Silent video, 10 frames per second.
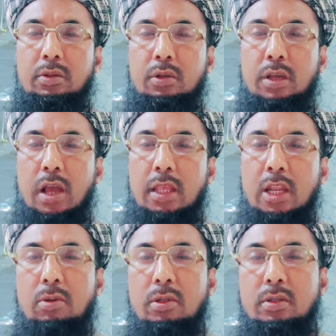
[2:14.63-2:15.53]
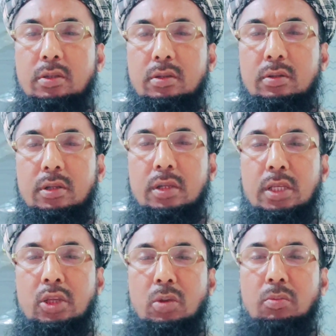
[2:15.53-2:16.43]
তো কাজা নামাজ
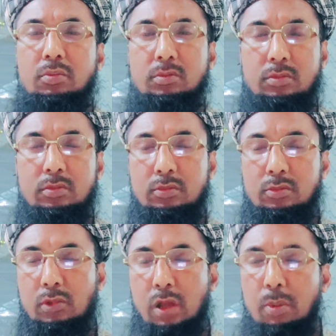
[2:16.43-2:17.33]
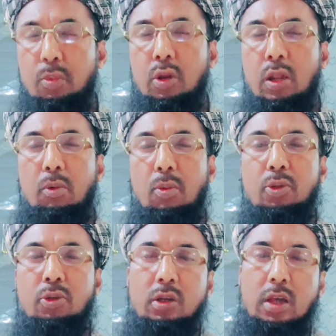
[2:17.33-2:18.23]
নিয়ম তো আমি বললাম
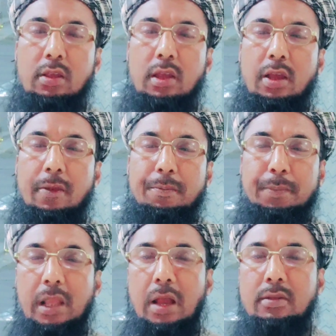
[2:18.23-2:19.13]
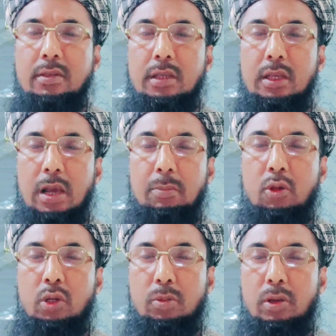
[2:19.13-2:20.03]
অবশ্যই কাজা আছে আমরা
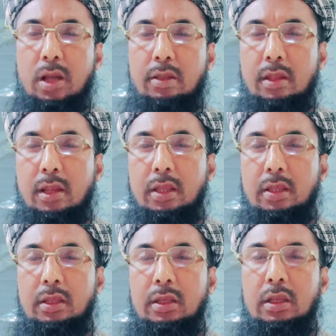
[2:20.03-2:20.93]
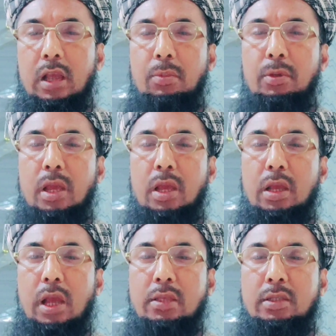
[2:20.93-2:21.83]
অনেকগুলো কাজা নাই আমি
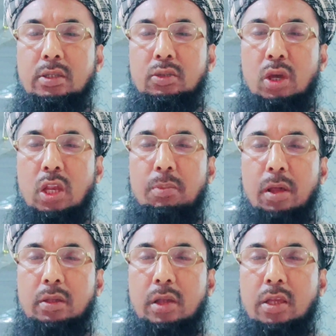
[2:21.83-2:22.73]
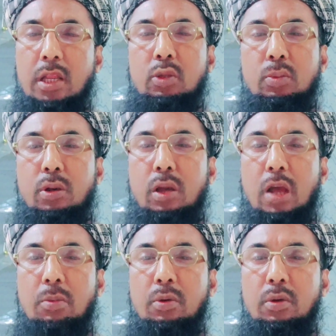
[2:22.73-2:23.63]
আজকে সকালে ভাত খাই নাই দুপুরে
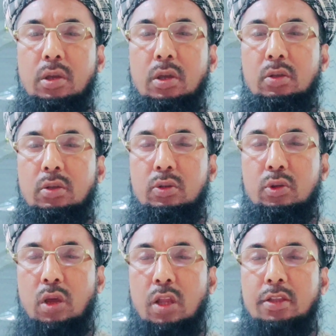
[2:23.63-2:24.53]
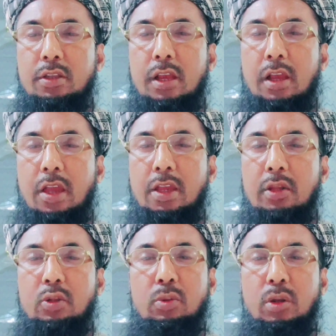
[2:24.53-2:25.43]
খাবো তো সকালে যেটা খাই
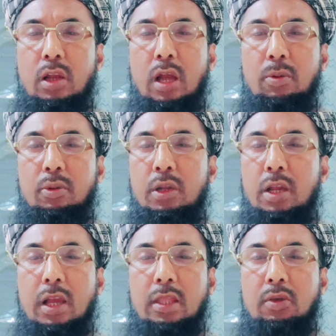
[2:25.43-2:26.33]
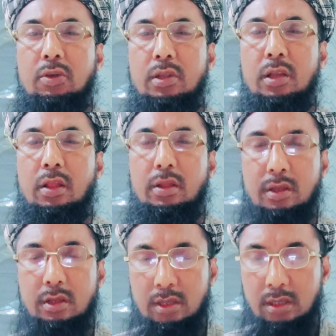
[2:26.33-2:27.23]
নাই দুপুরে খাবো তো এটা কাজা হয়েছে না
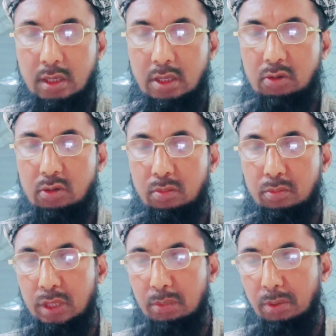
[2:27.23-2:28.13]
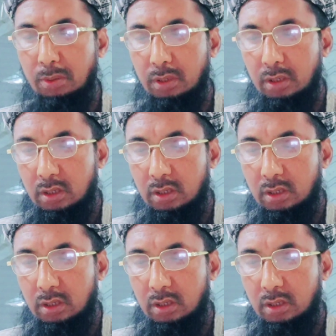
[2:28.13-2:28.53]
এরকম এভাবে